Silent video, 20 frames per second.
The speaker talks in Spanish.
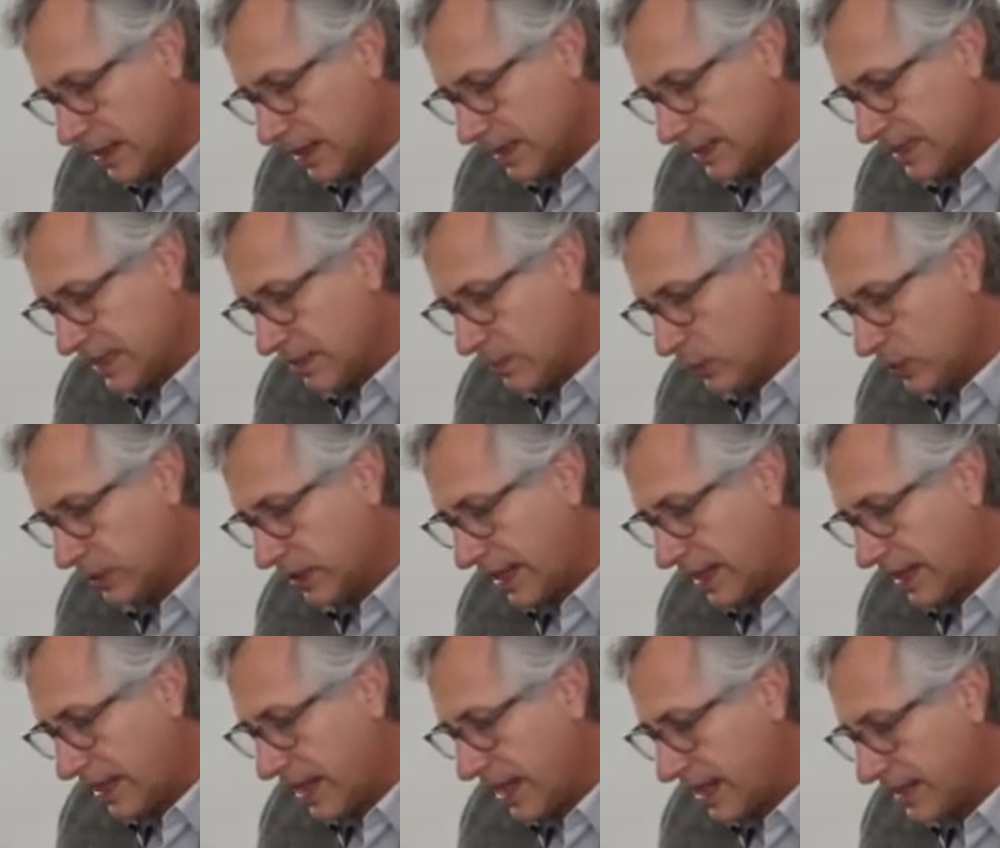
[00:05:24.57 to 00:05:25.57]

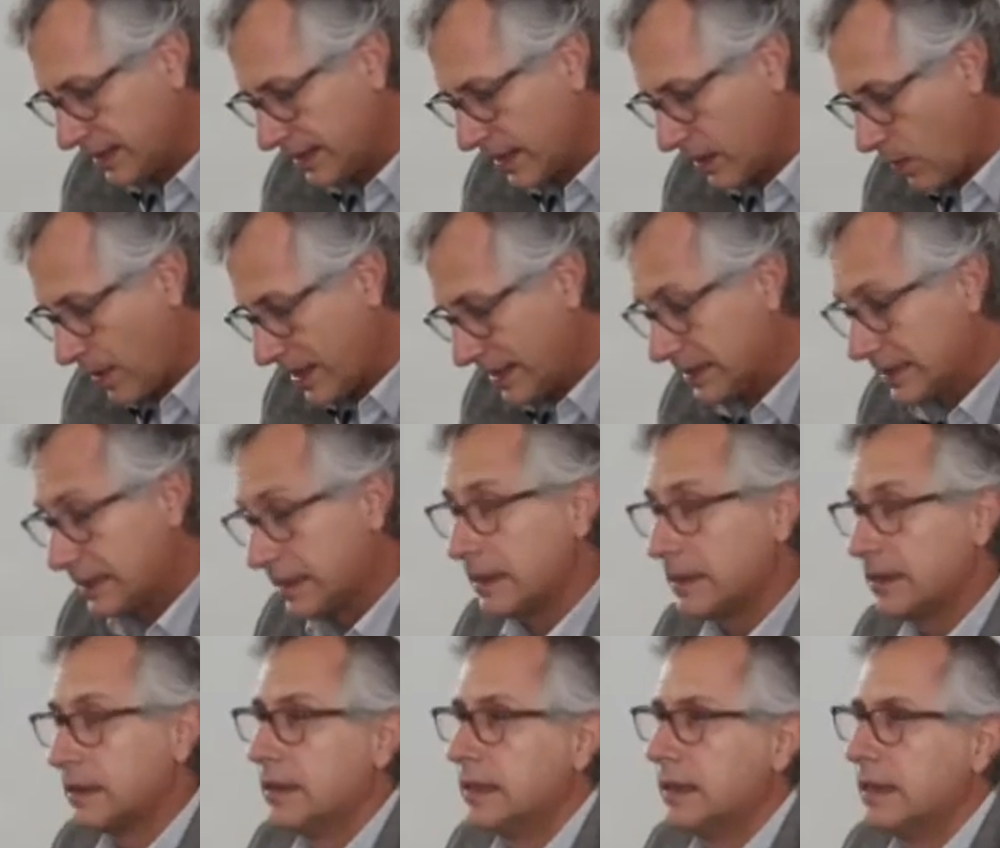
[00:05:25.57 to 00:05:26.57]
simultaneidad y
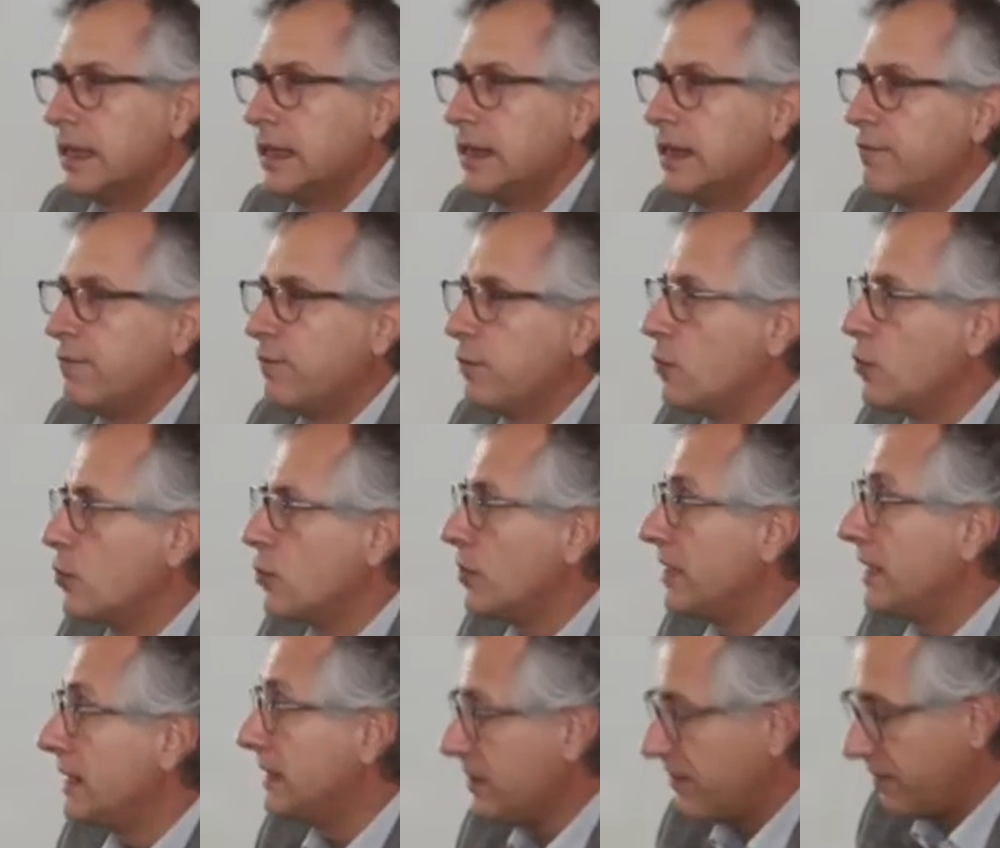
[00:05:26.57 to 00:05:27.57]
secuencia en el flujo
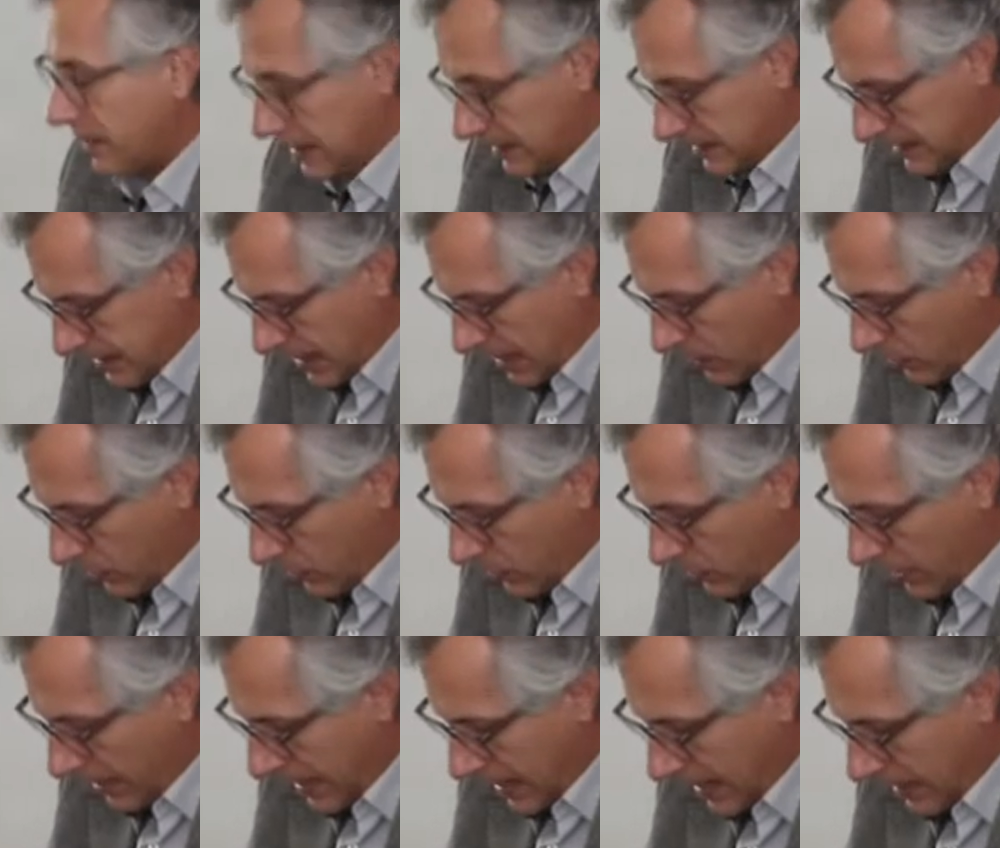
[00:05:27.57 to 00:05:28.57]
indiferenciado de
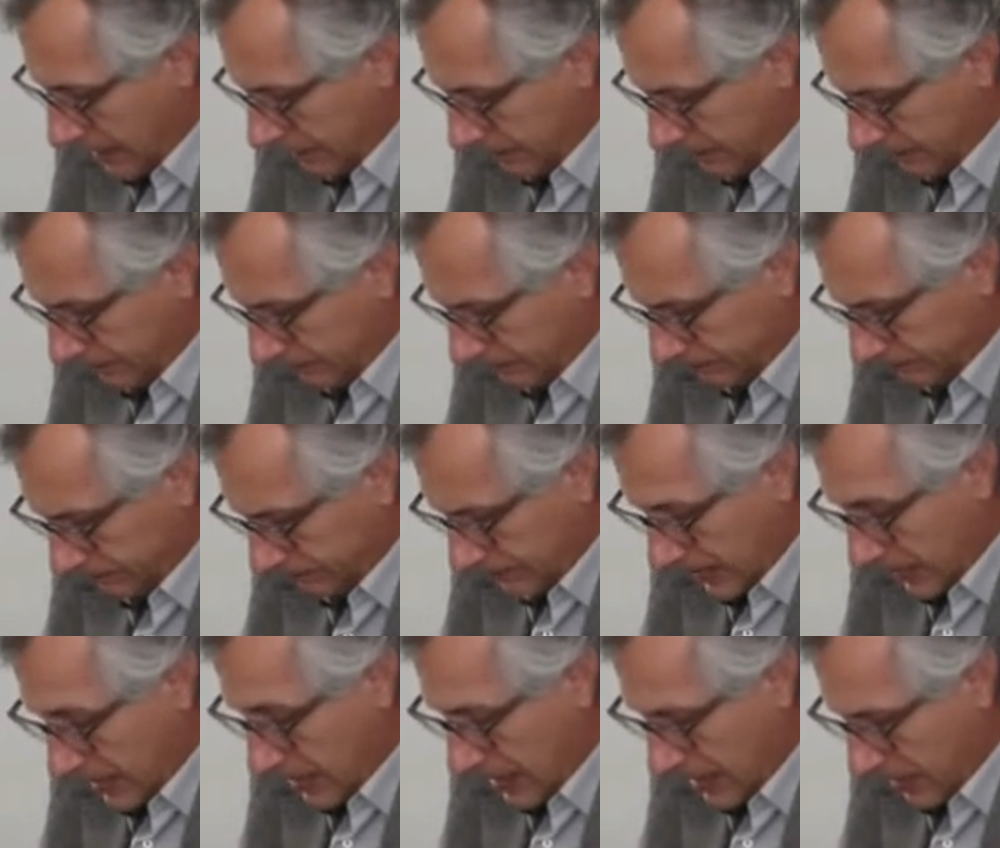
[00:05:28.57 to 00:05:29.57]
lo real
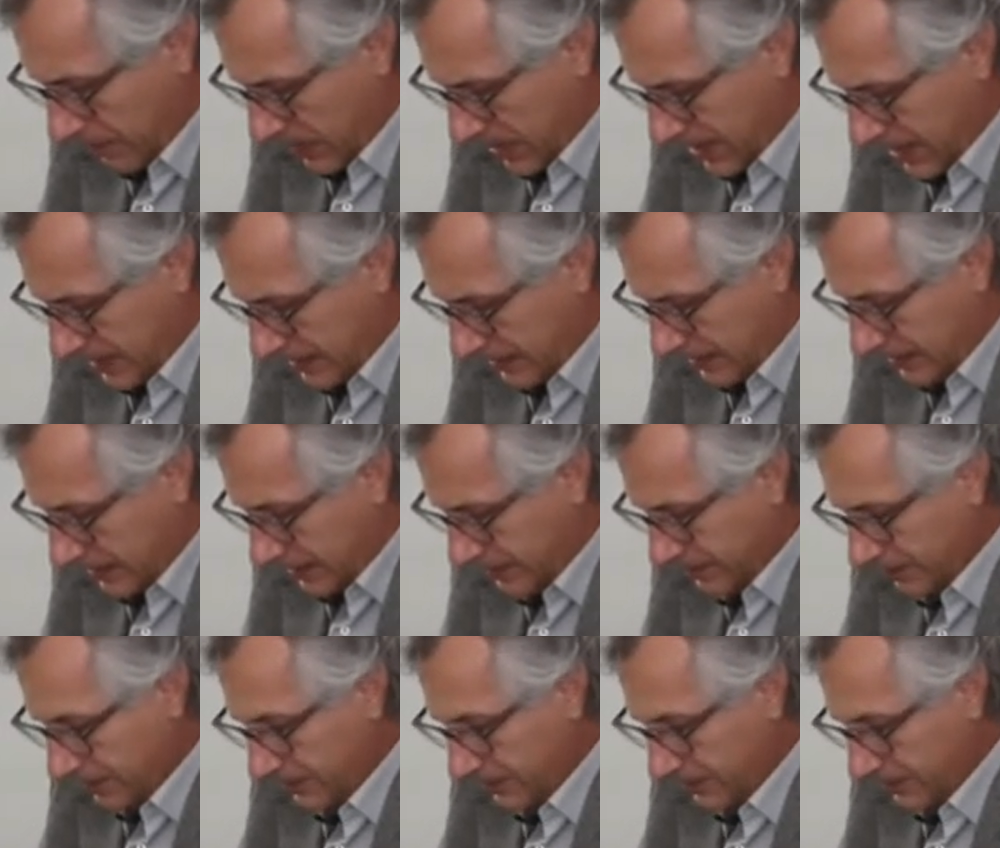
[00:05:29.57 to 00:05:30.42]
y de la experiencia.